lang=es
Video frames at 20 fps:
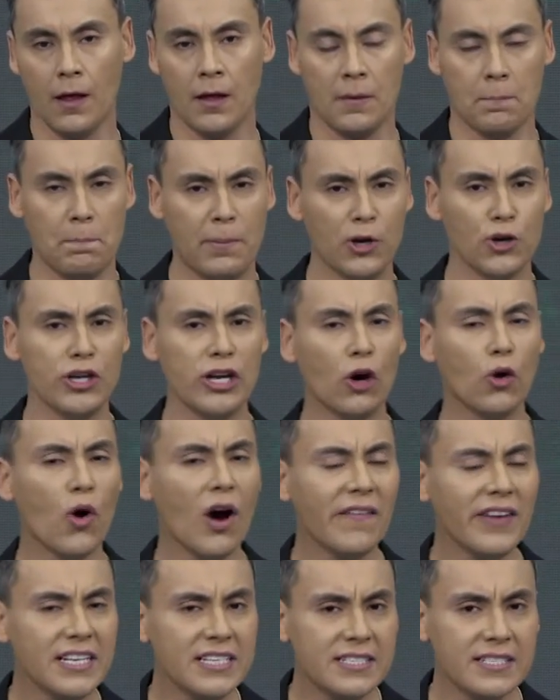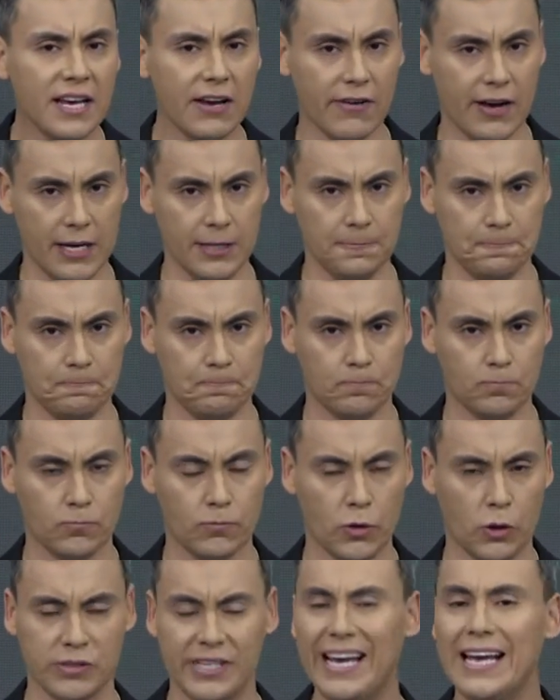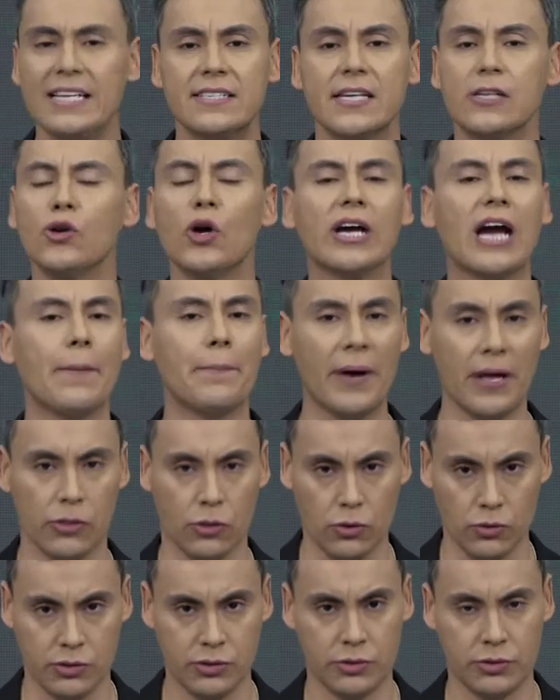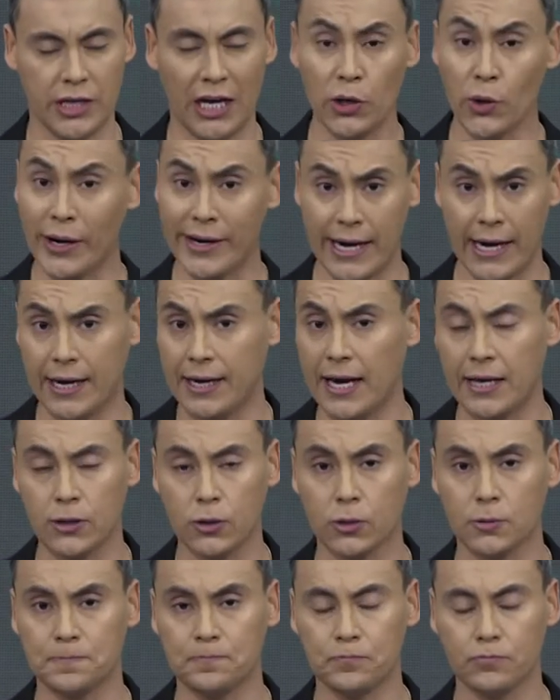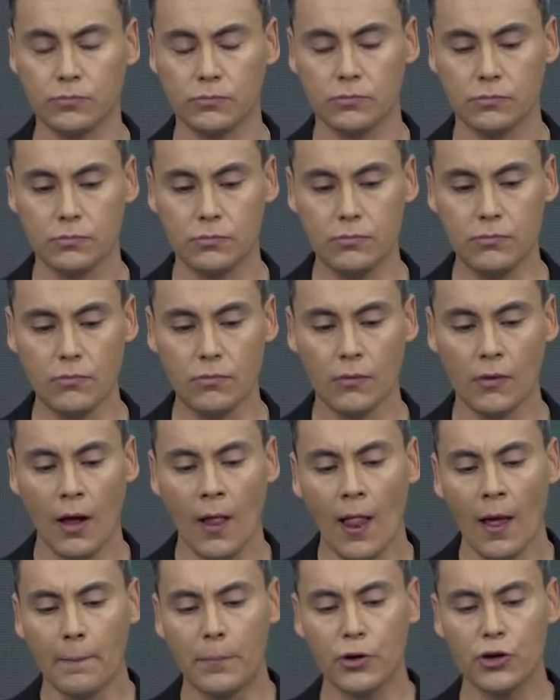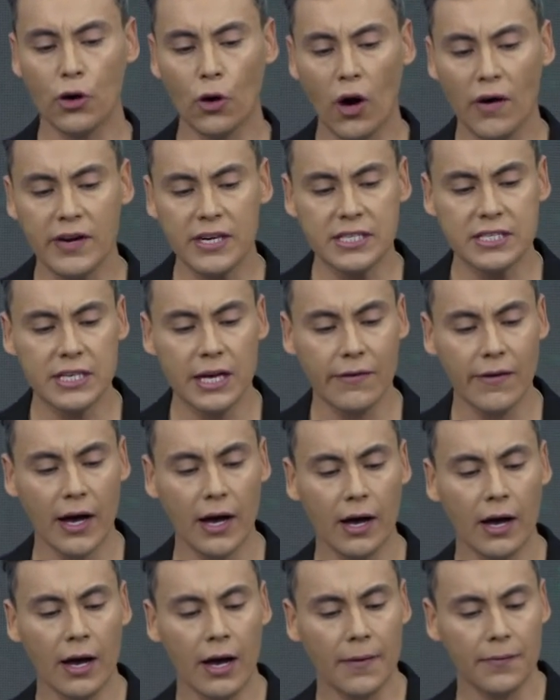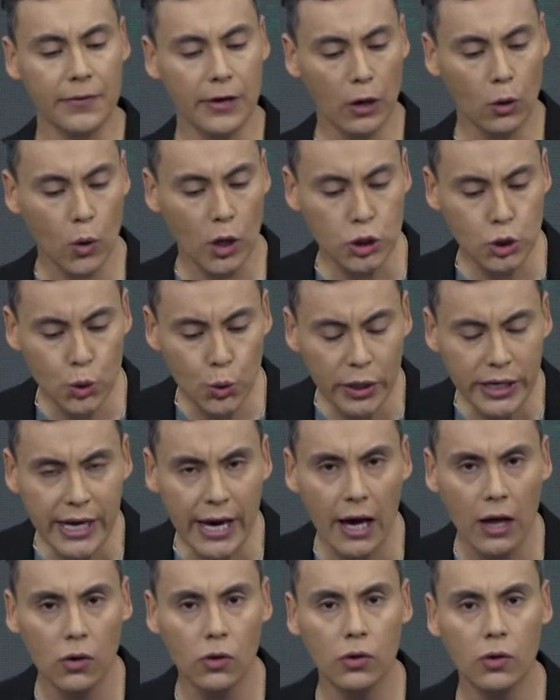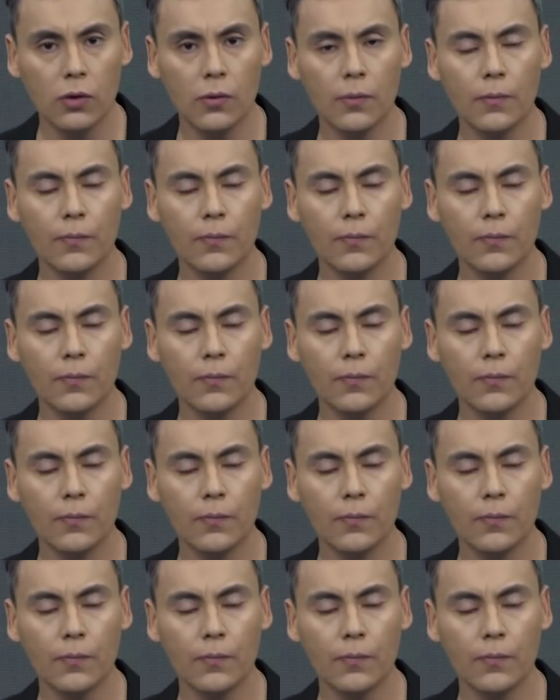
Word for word: Pero llegó a Berseba, o sea, él salió escapando, salió arrancando. Pero llegó a Berseba, dejó a su criado